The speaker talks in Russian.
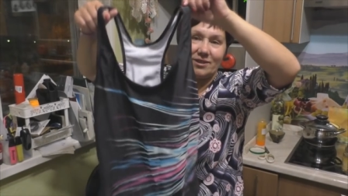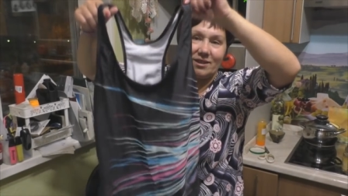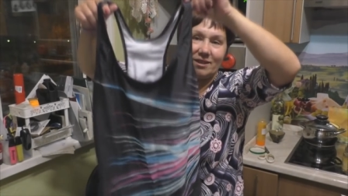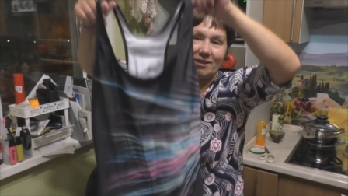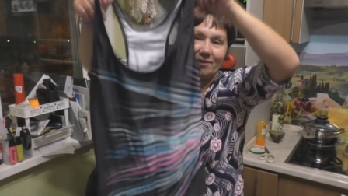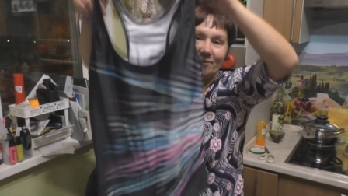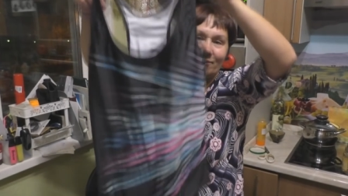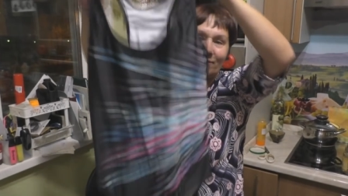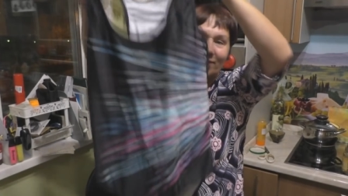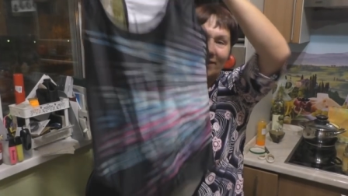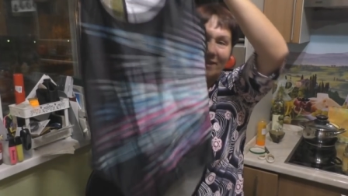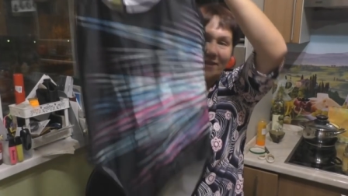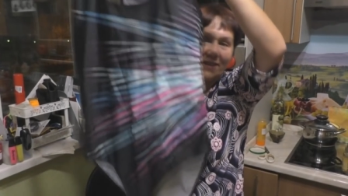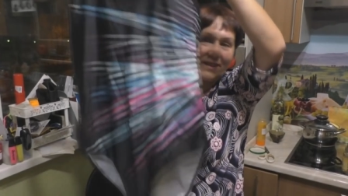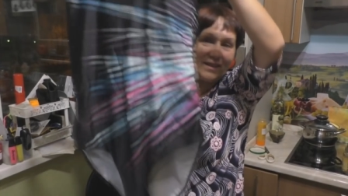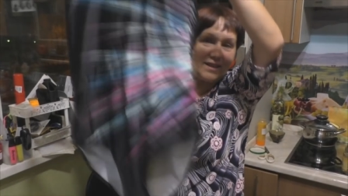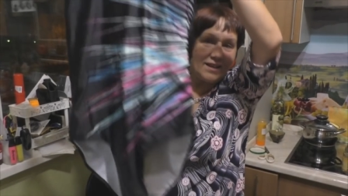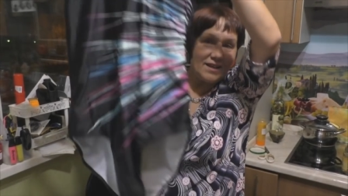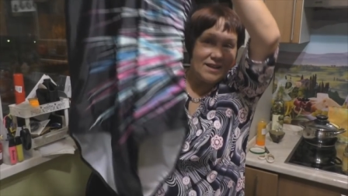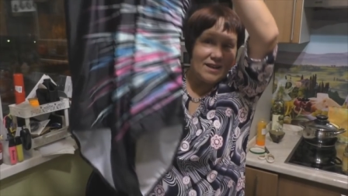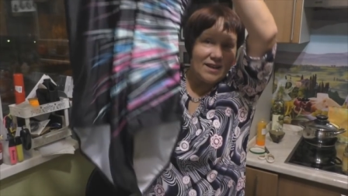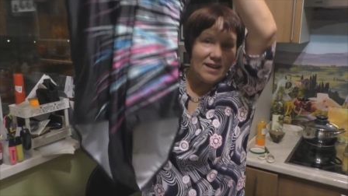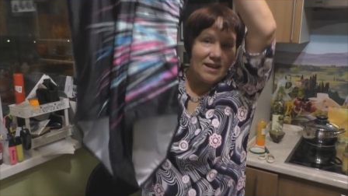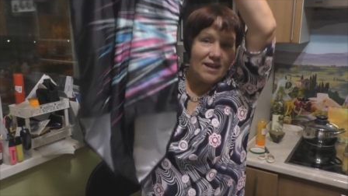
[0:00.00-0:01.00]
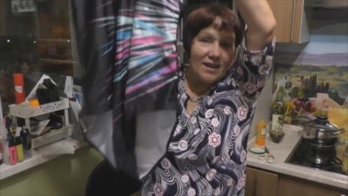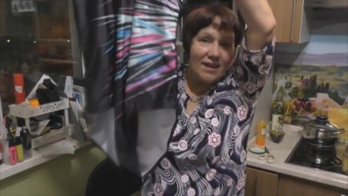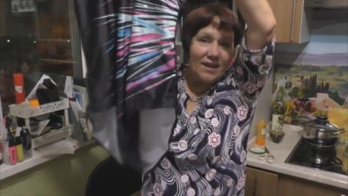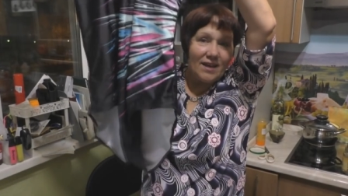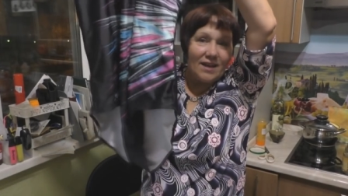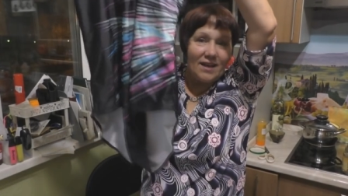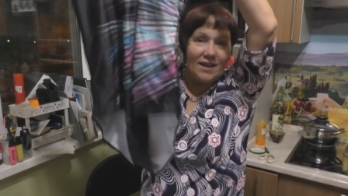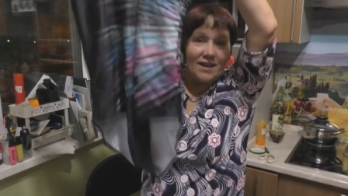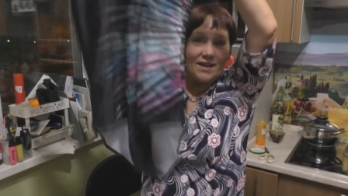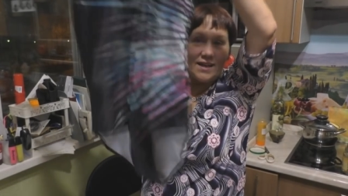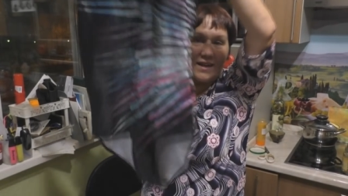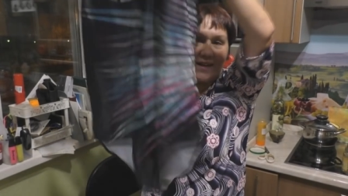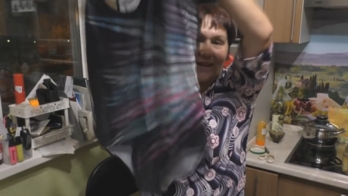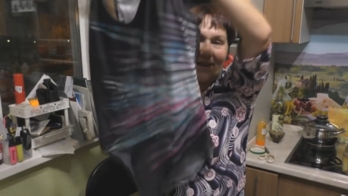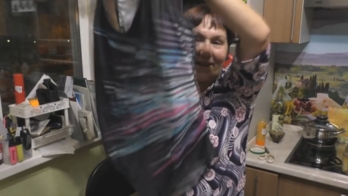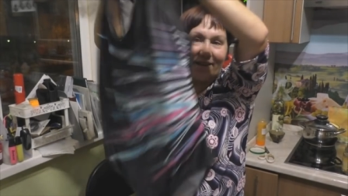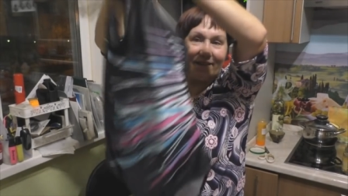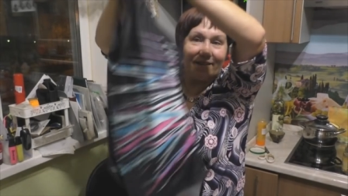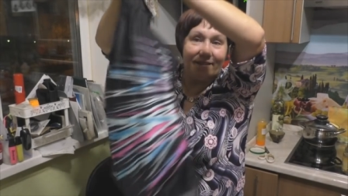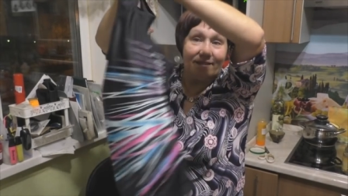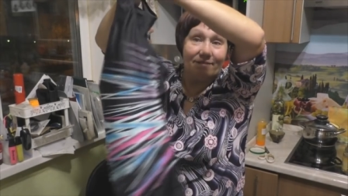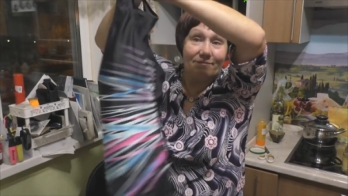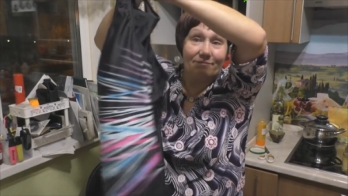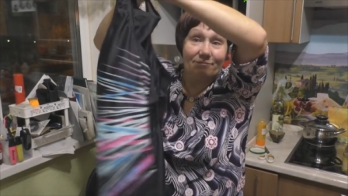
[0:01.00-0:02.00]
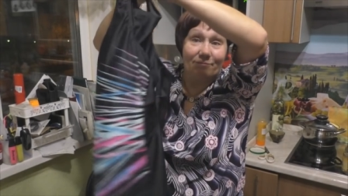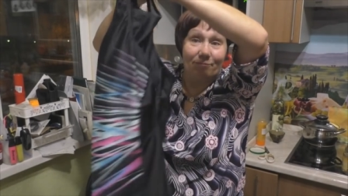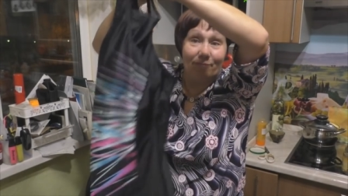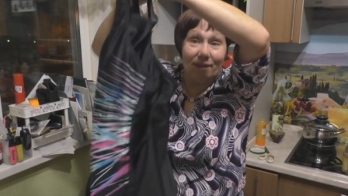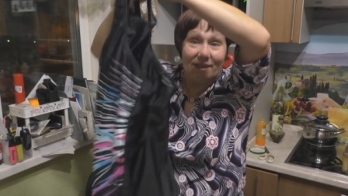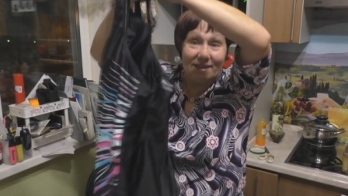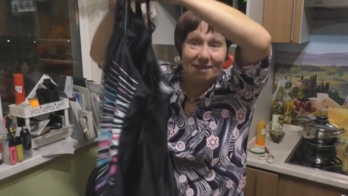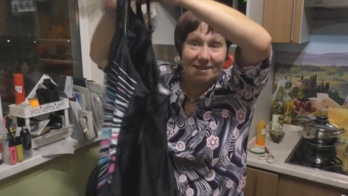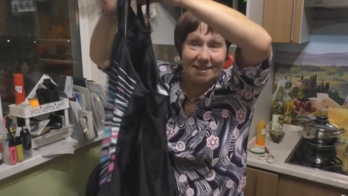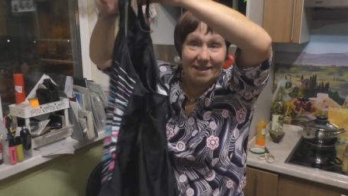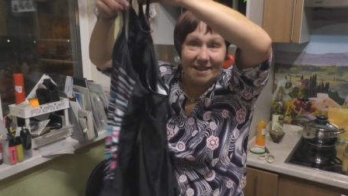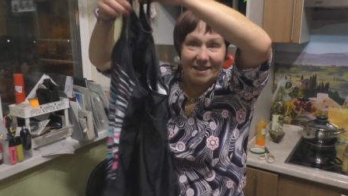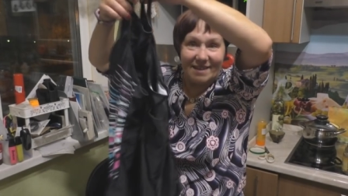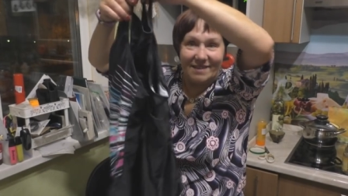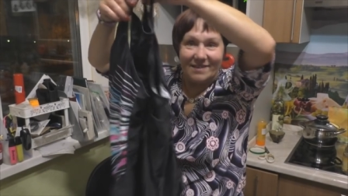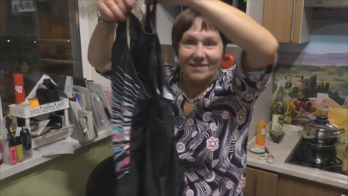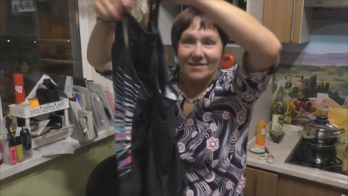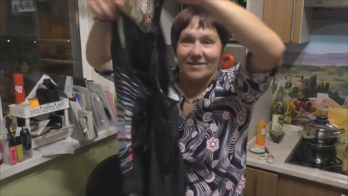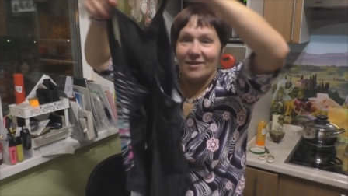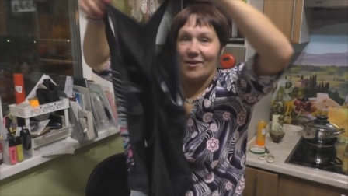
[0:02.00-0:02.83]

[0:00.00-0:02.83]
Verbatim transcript: вот такой. Э, бассейн.